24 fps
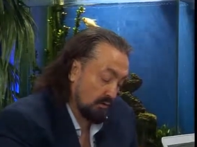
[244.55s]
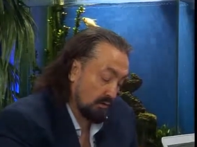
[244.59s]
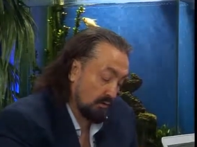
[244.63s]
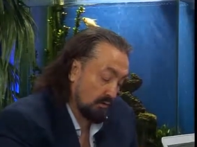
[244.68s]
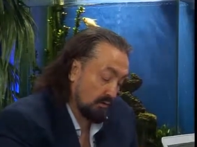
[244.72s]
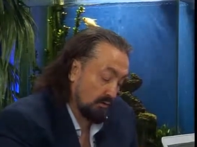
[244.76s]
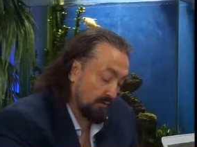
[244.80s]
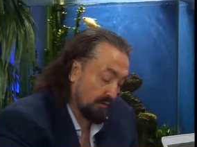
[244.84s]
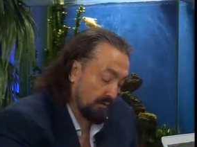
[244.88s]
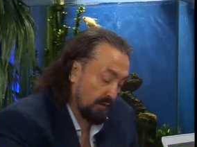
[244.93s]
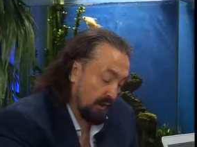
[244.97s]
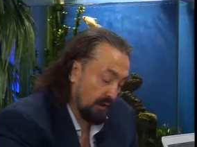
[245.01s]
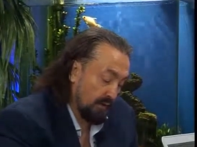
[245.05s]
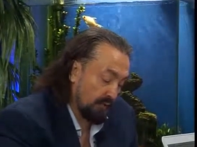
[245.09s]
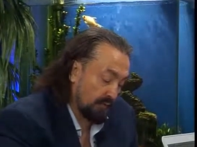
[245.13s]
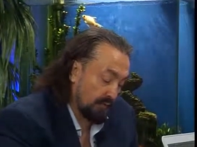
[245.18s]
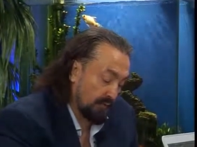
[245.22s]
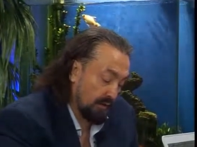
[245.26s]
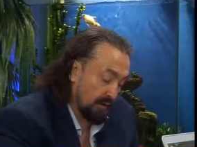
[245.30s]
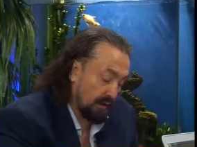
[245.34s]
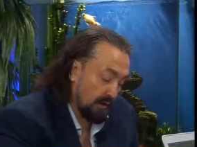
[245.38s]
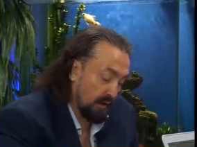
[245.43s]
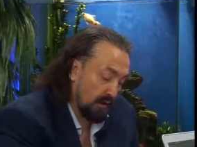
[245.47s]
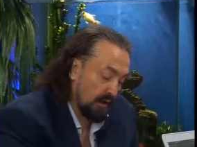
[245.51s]
Çünkü
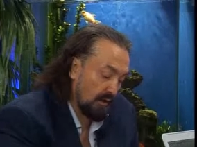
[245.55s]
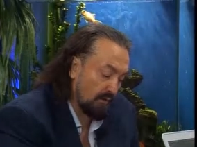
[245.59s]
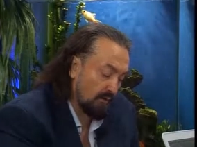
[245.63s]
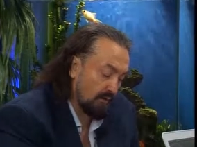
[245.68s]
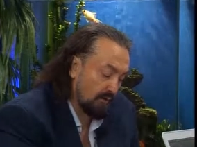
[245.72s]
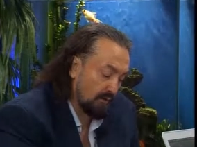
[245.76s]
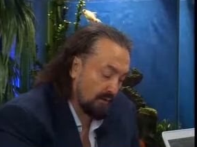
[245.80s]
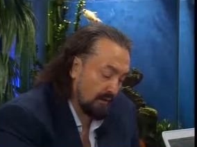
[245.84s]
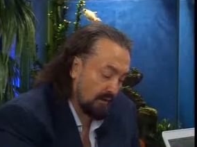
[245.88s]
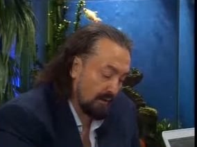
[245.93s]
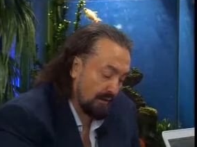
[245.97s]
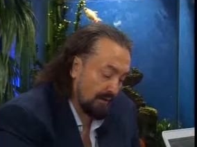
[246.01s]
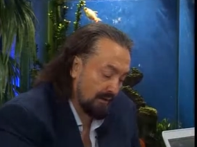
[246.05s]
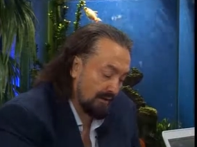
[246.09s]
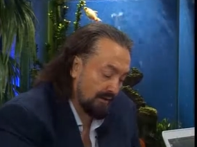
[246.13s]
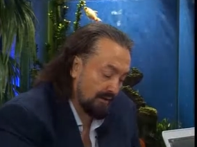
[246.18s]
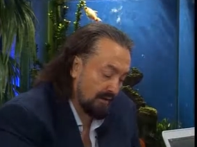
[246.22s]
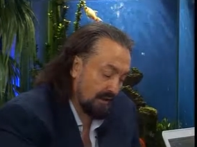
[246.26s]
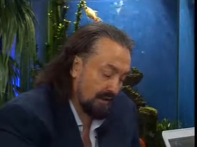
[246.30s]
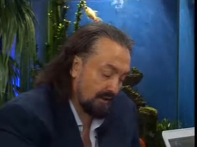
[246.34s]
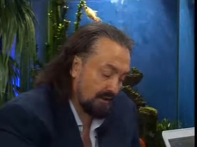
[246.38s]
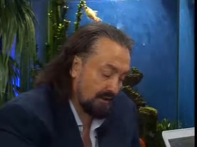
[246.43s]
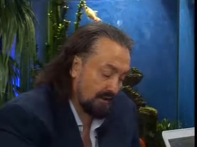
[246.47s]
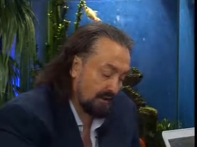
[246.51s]
Firavun
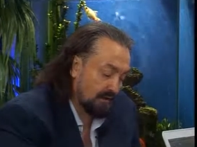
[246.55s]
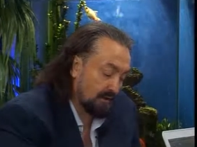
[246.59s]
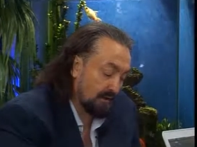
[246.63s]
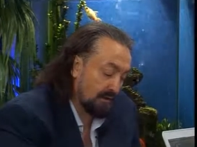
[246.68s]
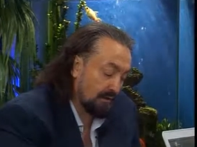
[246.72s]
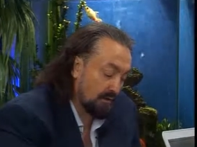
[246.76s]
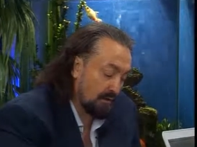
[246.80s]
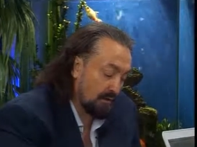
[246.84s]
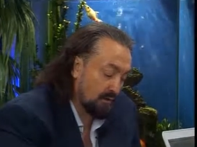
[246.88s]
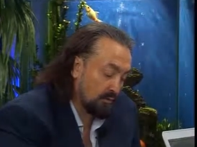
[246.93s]
gerçekten